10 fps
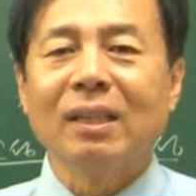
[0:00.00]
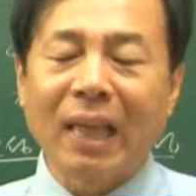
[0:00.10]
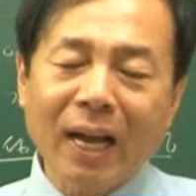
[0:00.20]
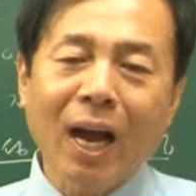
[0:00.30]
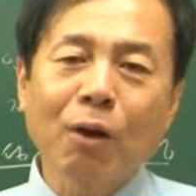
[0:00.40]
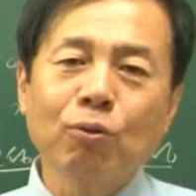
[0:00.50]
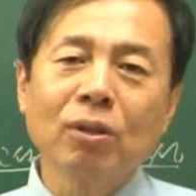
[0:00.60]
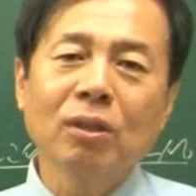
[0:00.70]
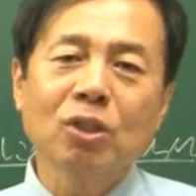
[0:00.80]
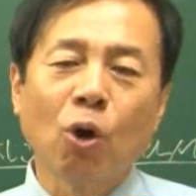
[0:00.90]
내가 갖고
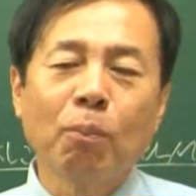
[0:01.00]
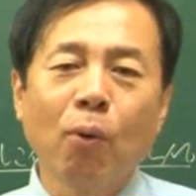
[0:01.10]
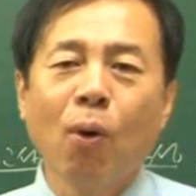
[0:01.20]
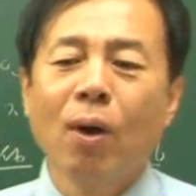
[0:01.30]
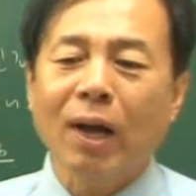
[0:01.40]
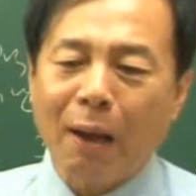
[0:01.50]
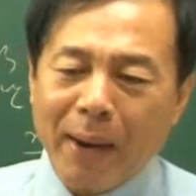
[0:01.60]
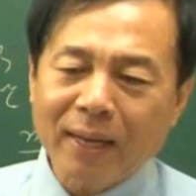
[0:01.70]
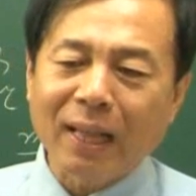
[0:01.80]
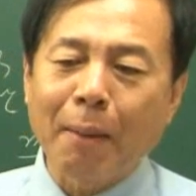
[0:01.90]
있는 정보
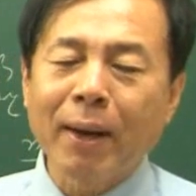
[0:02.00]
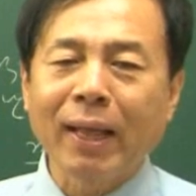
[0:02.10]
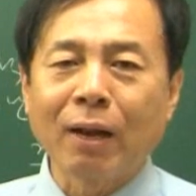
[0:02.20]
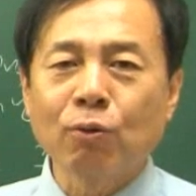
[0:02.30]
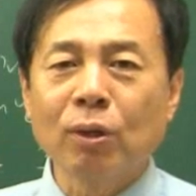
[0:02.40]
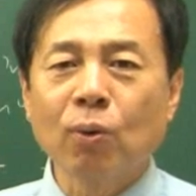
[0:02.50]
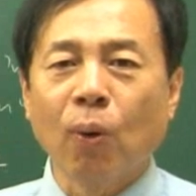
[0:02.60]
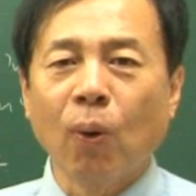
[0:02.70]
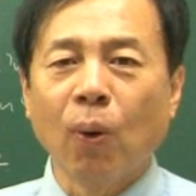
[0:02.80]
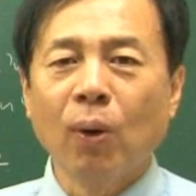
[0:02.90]
가만히 나만 알고
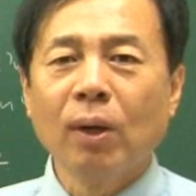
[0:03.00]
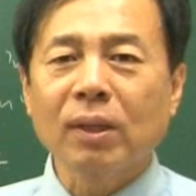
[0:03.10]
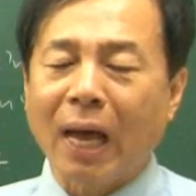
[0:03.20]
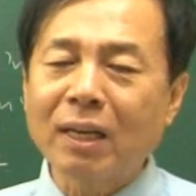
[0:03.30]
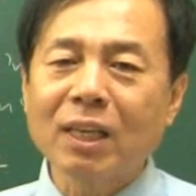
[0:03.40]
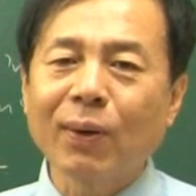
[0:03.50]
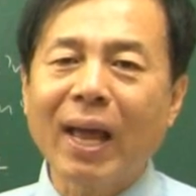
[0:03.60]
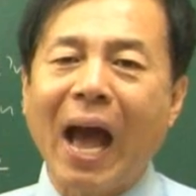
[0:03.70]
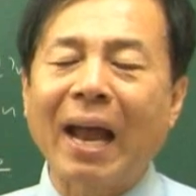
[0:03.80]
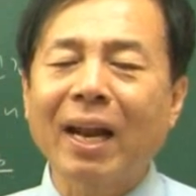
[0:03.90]
있고 다른 기관에
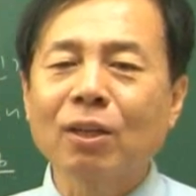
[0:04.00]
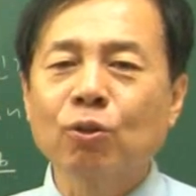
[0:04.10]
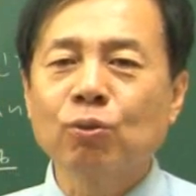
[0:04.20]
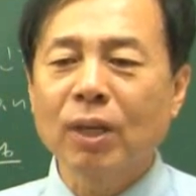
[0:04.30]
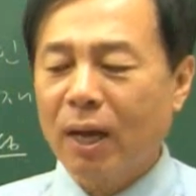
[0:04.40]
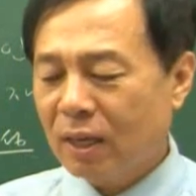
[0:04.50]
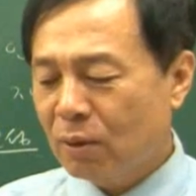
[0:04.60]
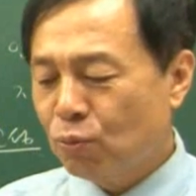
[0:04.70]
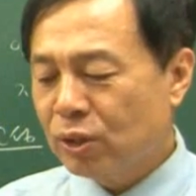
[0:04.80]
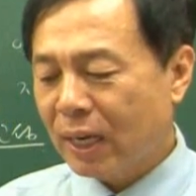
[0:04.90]
안 가르쳐준다?
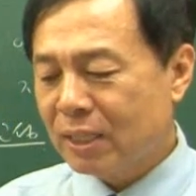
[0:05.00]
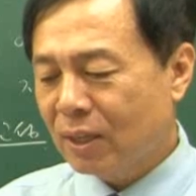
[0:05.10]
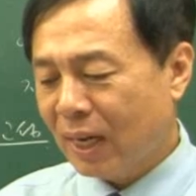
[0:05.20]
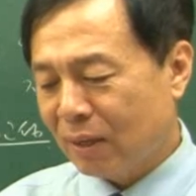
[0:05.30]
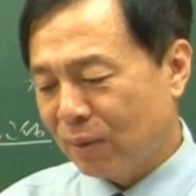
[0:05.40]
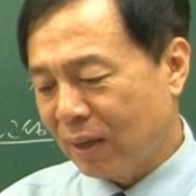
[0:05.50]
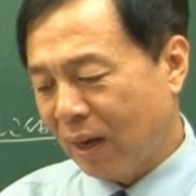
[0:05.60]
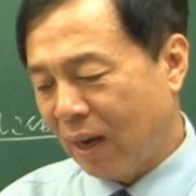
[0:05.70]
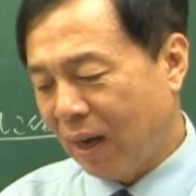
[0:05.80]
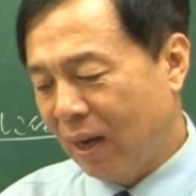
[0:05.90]
그런 문제가 있을 거
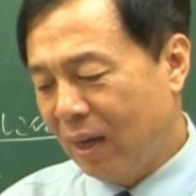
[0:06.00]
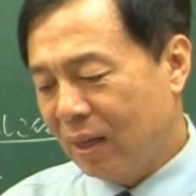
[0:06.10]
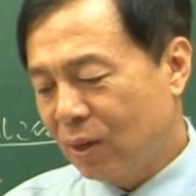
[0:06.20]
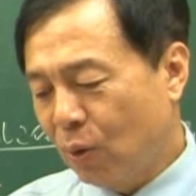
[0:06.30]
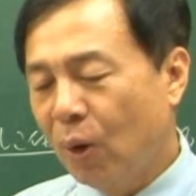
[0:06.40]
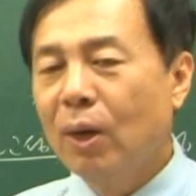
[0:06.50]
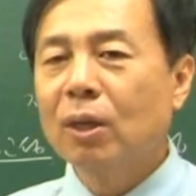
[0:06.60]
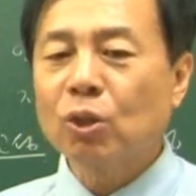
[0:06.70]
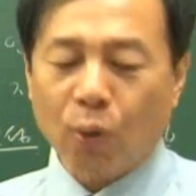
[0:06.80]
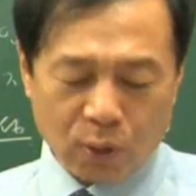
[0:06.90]
아닙니까? 그리고
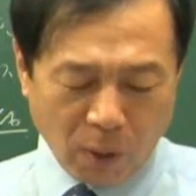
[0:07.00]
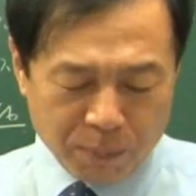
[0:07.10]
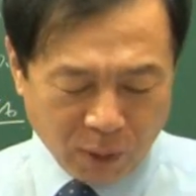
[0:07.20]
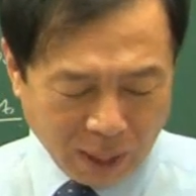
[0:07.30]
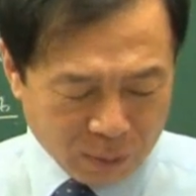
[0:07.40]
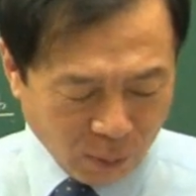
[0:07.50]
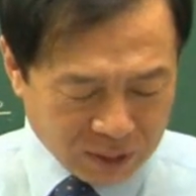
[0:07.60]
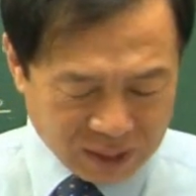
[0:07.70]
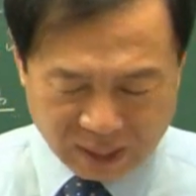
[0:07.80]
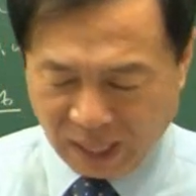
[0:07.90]
서로 협력하는
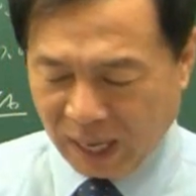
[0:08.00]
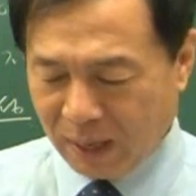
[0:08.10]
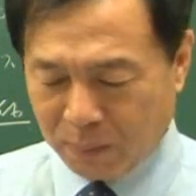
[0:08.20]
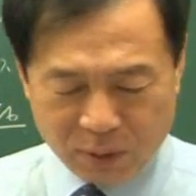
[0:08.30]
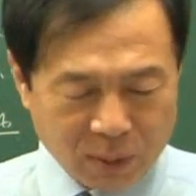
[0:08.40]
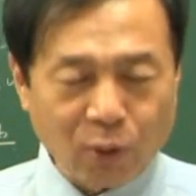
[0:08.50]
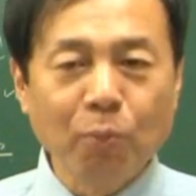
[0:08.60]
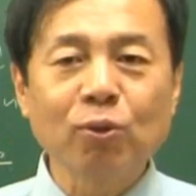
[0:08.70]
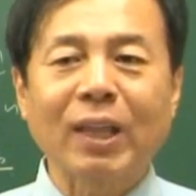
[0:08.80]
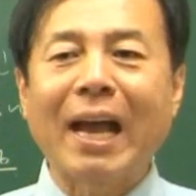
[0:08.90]
원칙이다. 뭐 이건
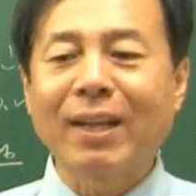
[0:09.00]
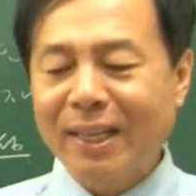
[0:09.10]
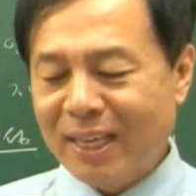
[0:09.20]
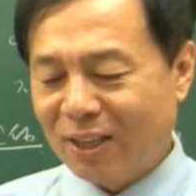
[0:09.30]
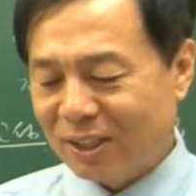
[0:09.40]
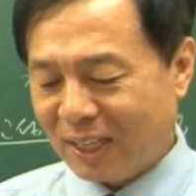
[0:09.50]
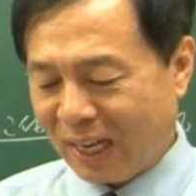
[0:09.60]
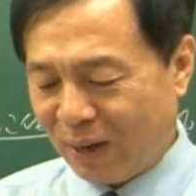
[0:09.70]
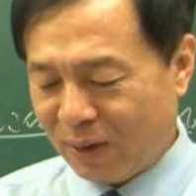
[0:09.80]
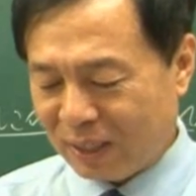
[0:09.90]
너무 당연한
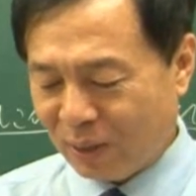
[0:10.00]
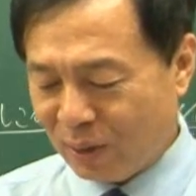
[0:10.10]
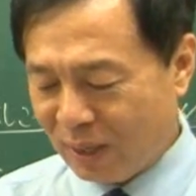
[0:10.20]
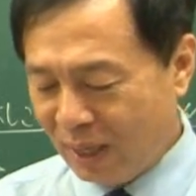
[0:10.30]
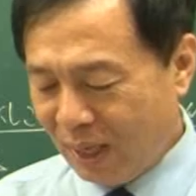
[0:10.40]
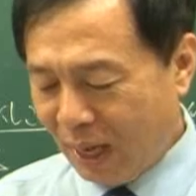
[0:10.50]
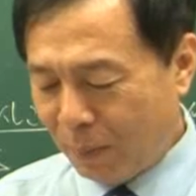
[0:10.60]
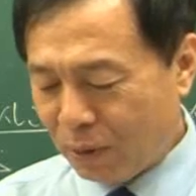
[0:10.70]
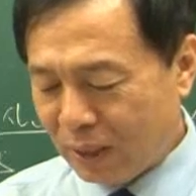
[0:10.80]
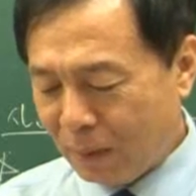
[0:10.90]
얘기였잖아요. 그래서 이건
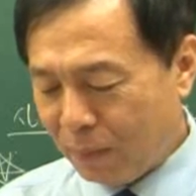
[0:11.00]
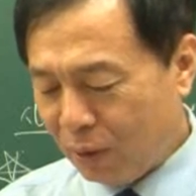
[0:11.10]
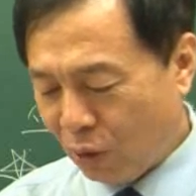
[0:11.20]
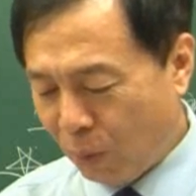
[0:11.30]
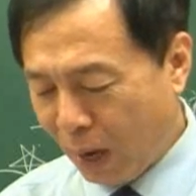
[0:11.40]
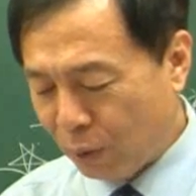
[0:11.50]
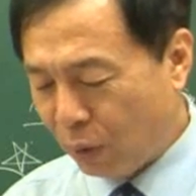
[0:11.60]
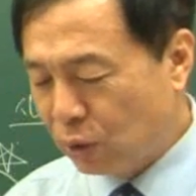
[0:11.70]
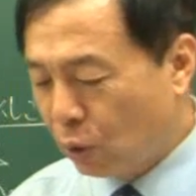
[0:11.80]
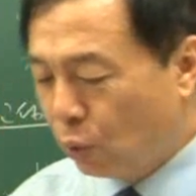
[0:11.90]
한번 그냥
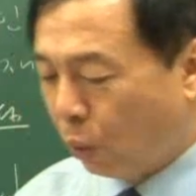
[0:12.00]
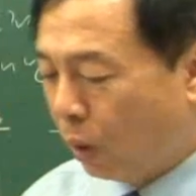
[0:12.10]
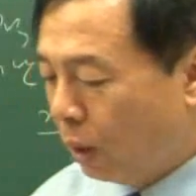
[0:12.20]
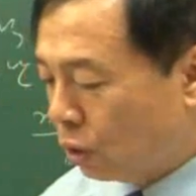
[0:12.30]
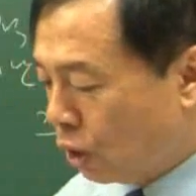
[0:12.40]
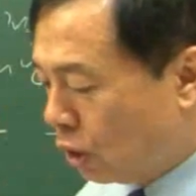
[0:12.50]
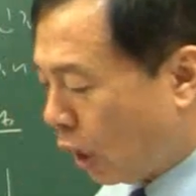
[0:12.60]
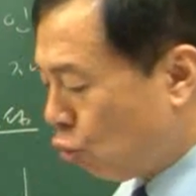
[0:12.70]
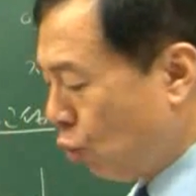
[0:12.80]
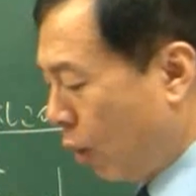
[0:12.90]
넘어가고요. 이제 그리고
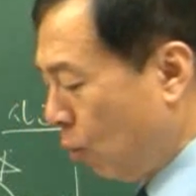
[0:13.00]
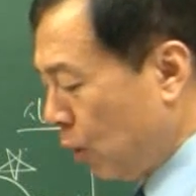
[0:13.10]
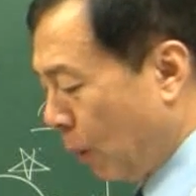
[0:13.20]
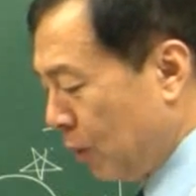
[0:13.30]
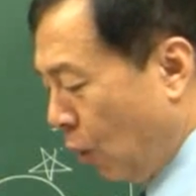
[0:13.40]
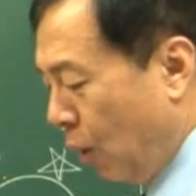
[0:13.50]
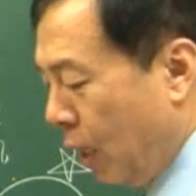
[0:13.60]
진짜 중요한 건 뭐냐면요.